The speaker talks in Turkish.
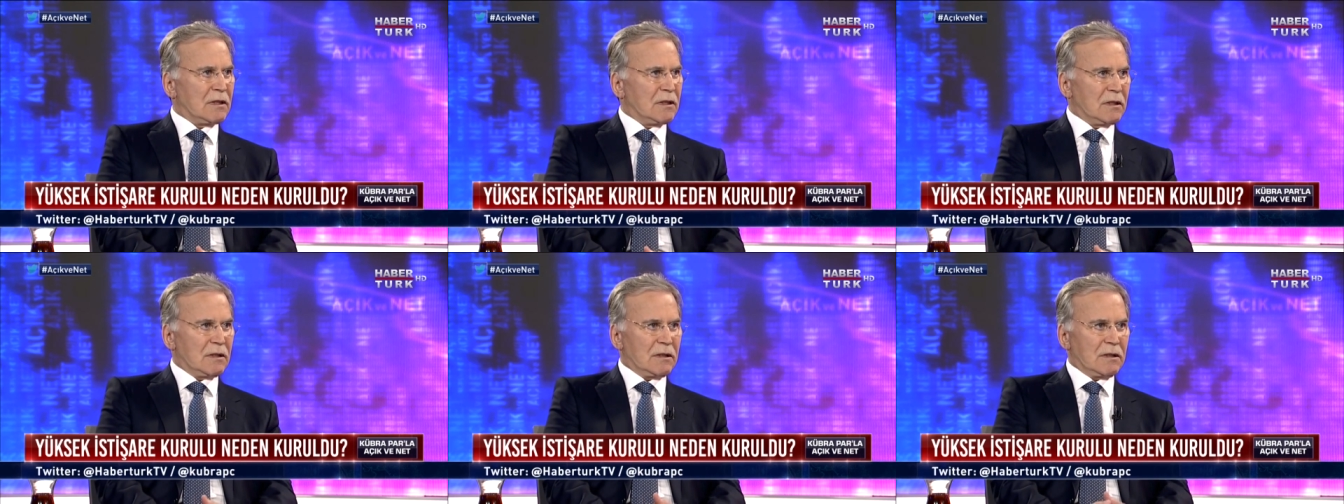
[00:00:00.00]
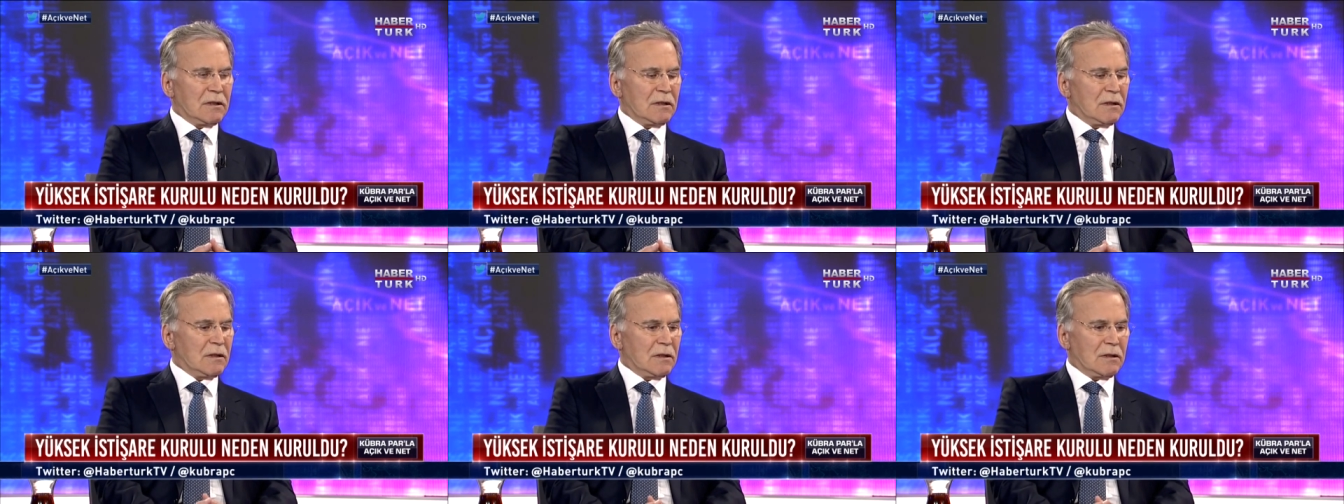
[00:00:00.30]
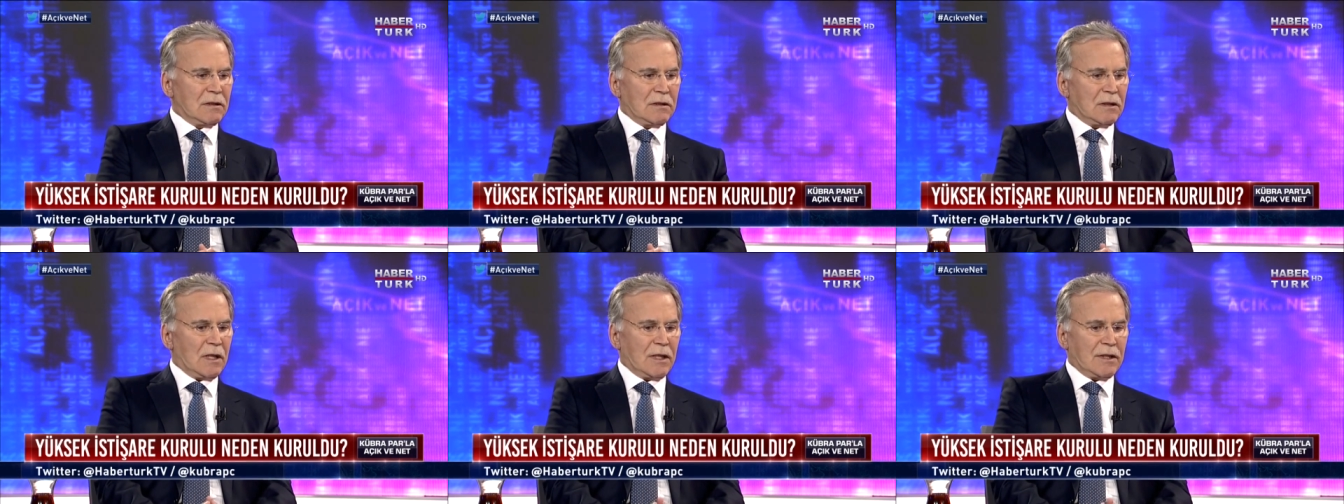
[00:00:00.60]
E,
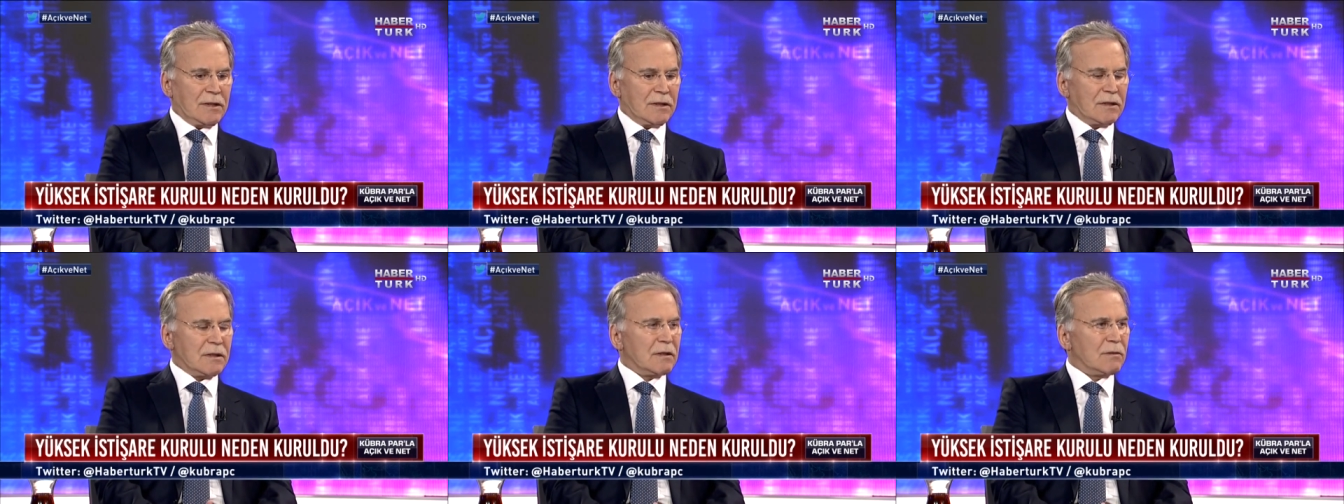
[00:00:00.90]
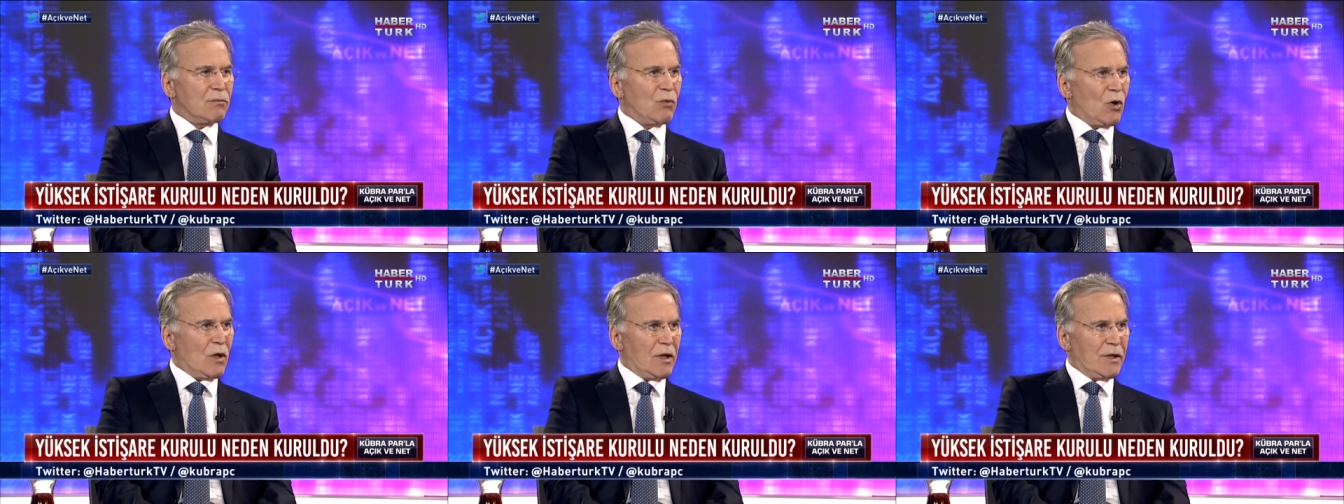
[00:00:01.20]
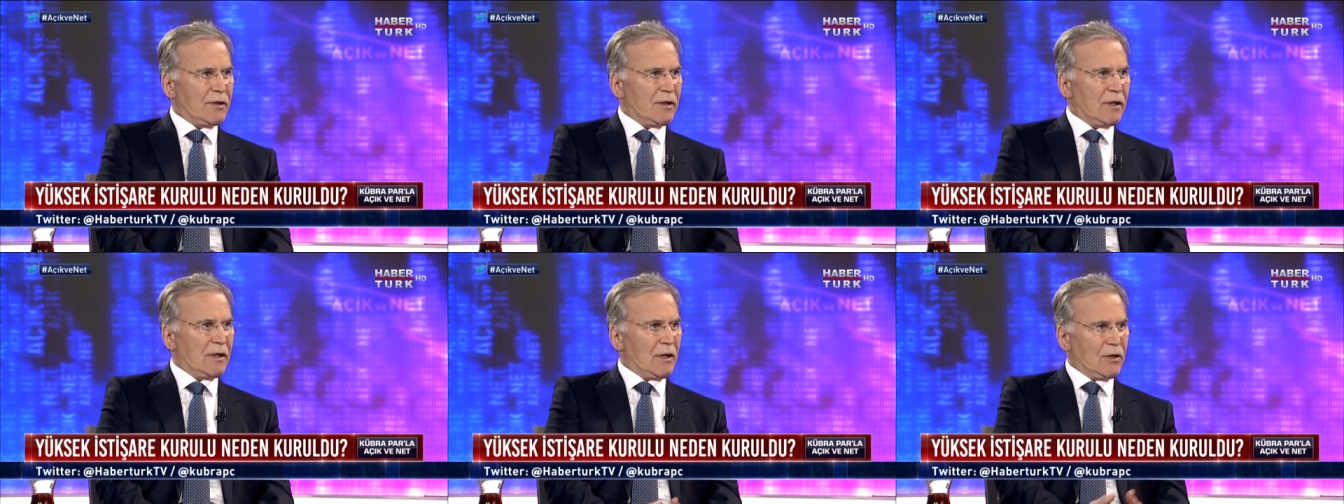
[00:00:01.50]
hayır
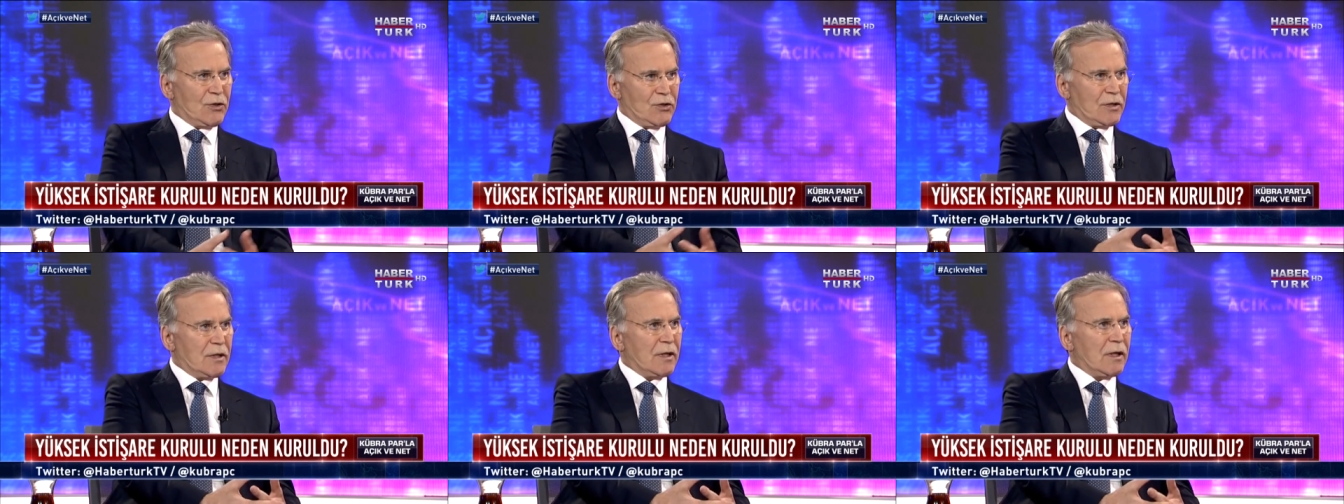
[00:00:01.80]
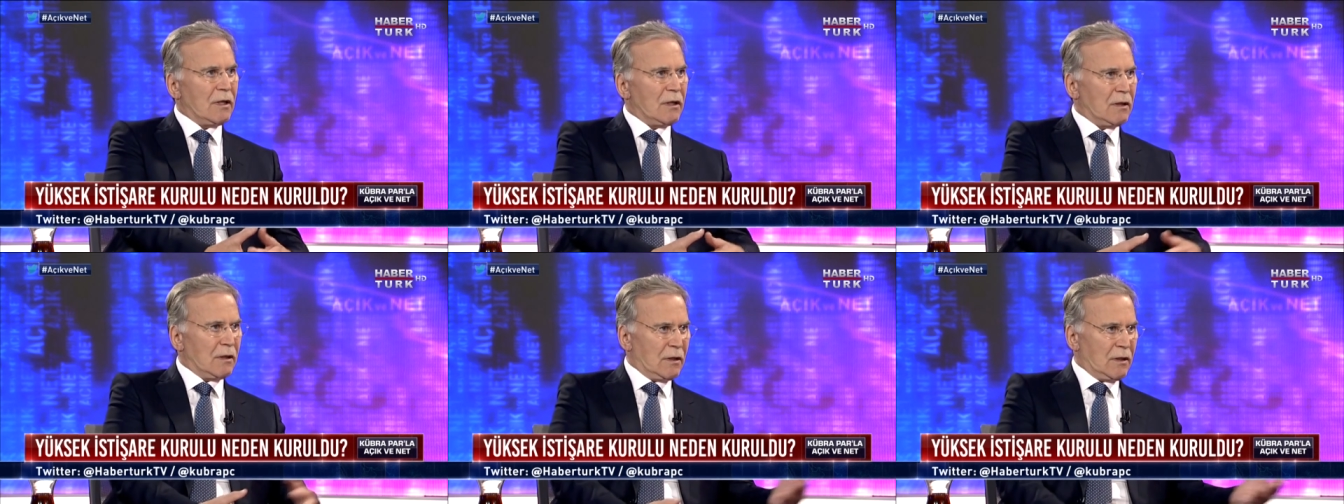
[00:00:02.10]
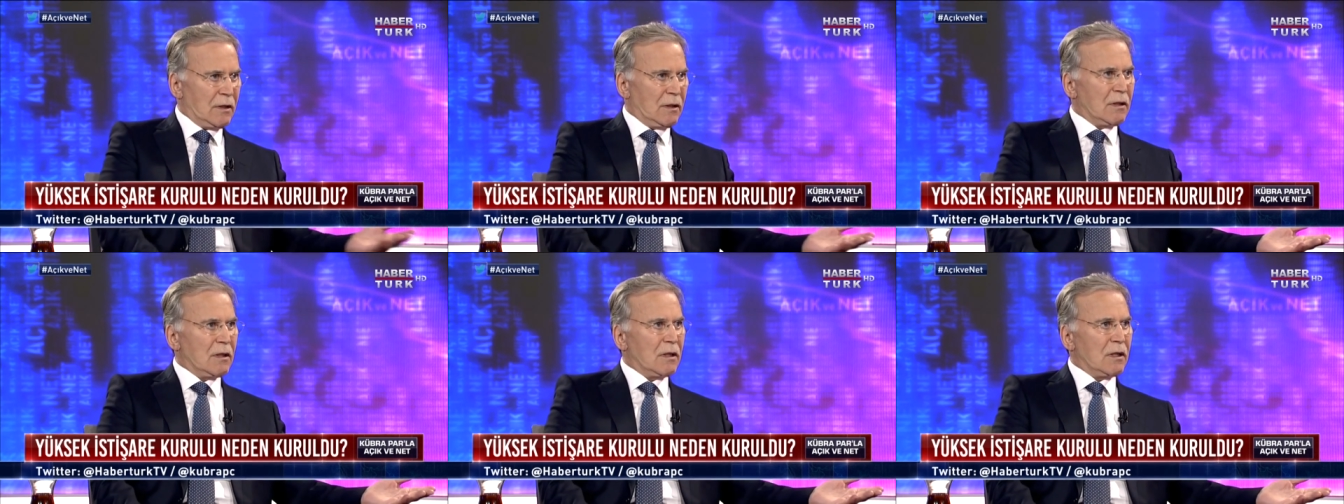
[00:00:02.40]
böyle değil işte
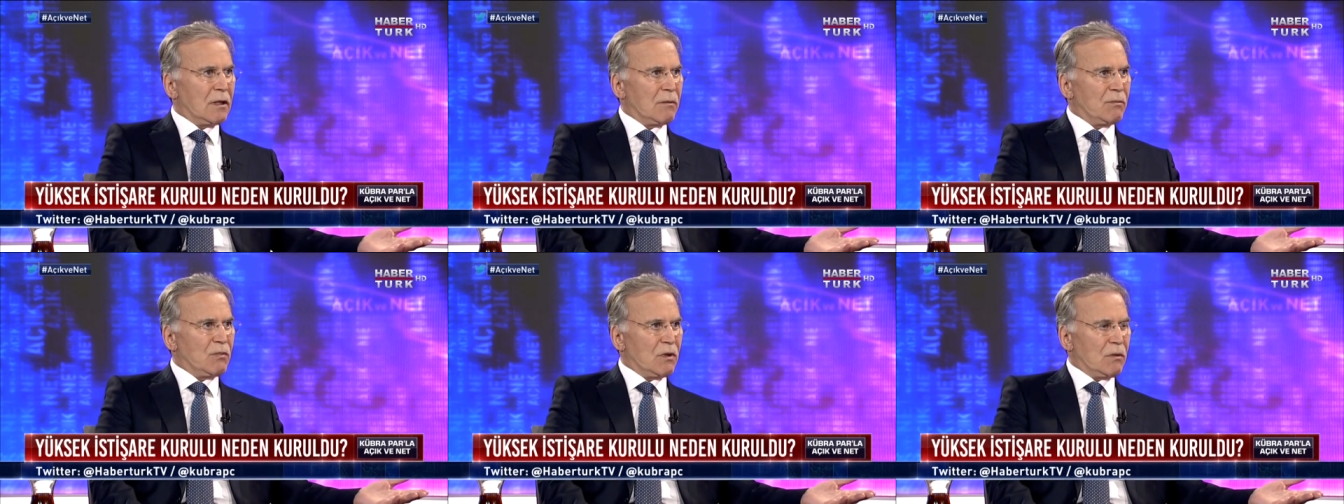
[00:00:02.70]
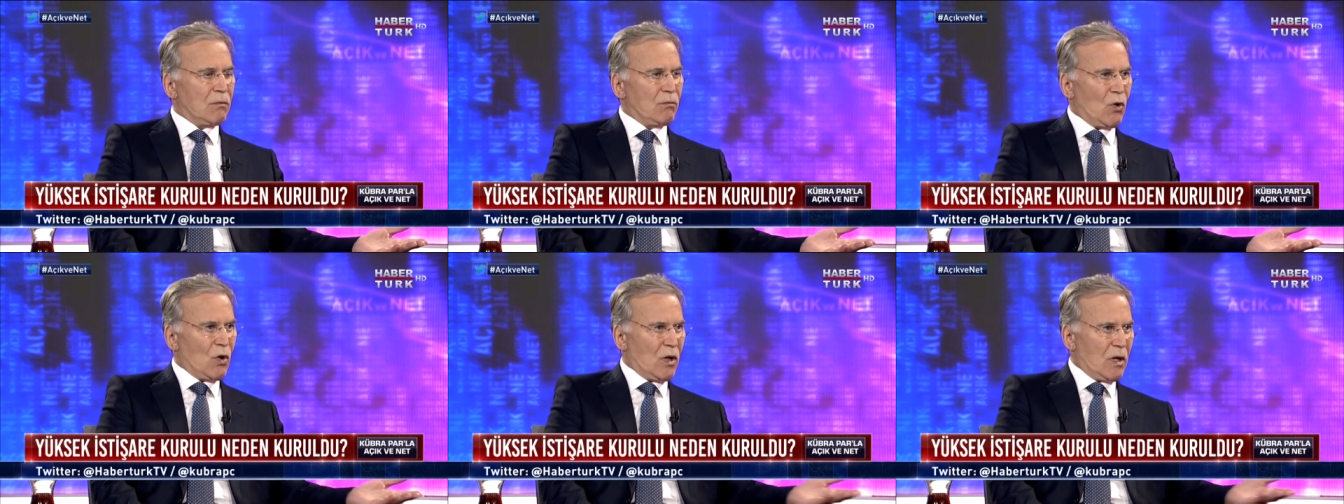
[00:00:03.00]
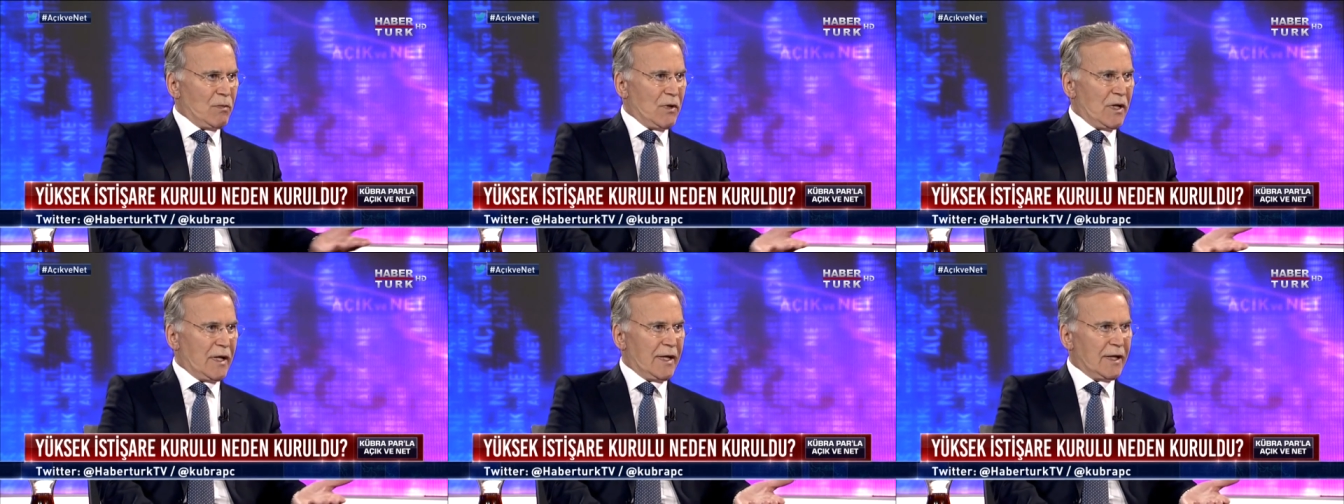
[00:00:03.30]
e, bir,
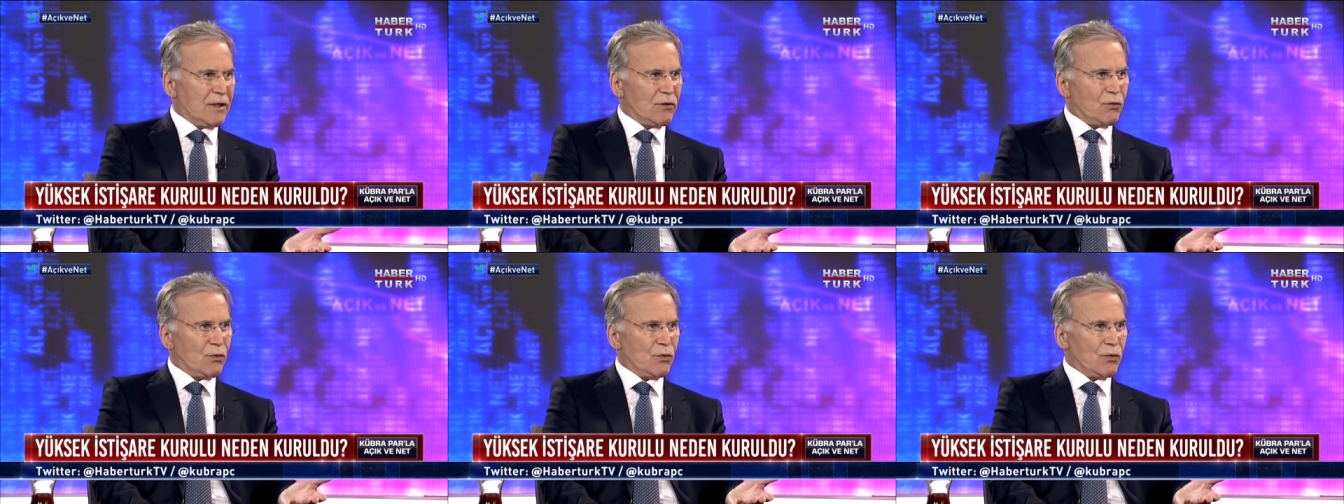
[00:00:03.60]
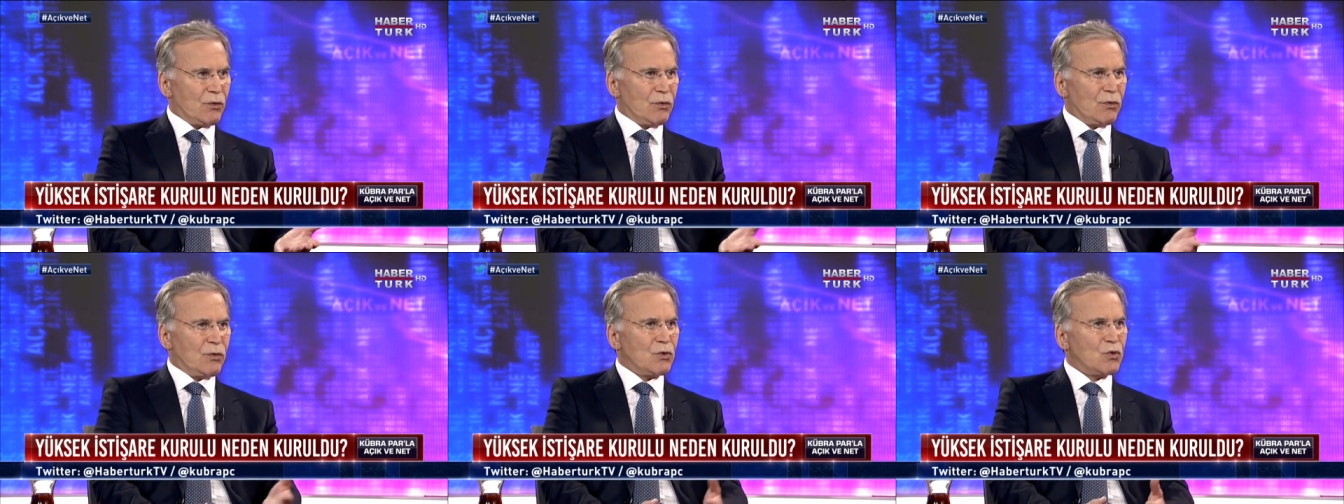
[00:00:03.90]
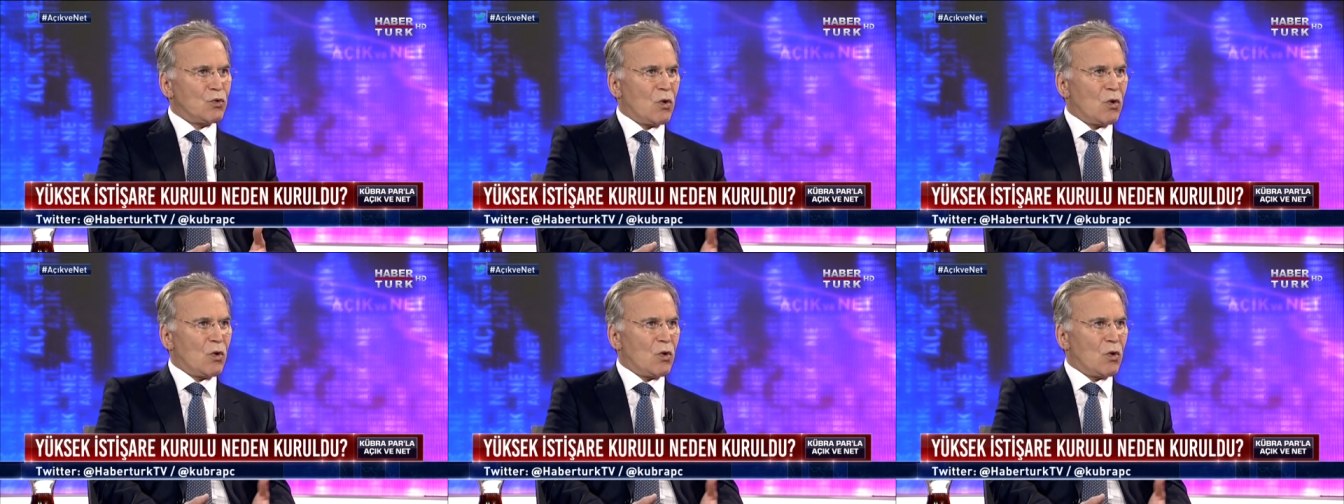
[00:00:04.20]
böyle bir heyet kurdu.